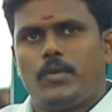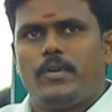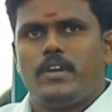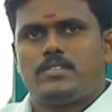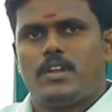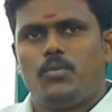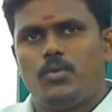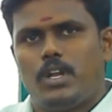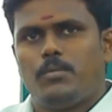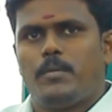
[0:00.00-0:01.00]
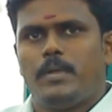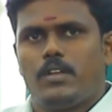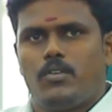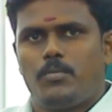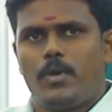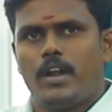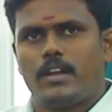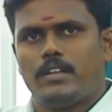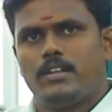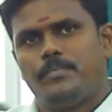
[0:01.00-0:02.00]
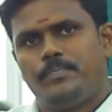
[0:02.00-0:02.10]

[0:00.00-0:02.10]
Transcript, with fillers: நியூட்ரியன்ஸில் ஊட்டம் அப்படிங்கிற ஒரு ப்ராடக்ட்டு